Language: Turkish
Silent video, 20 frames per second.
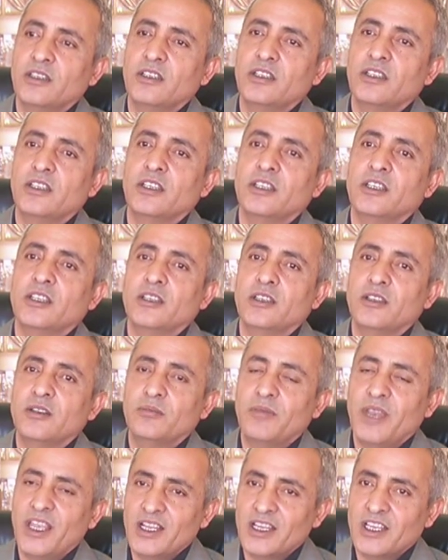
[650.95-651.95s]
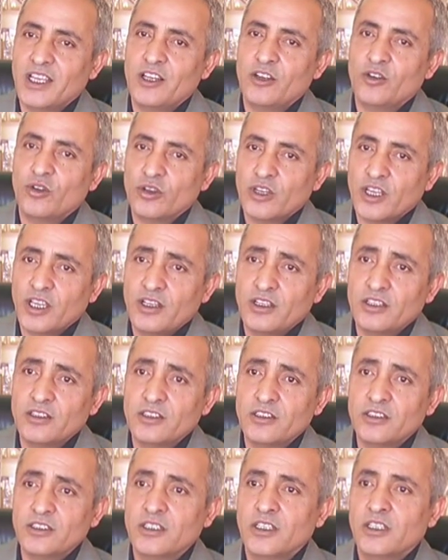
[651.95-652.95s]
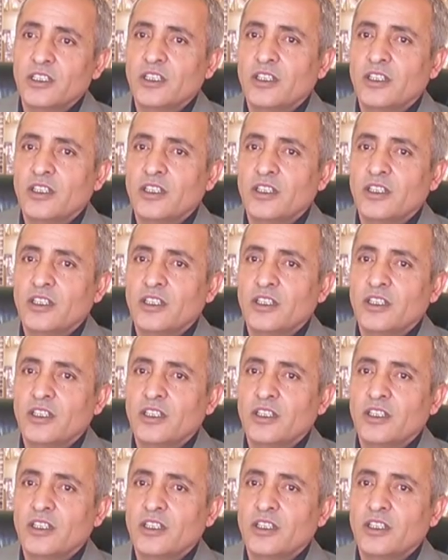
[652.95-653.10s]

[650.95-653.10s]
e, belgeli onaylıdır.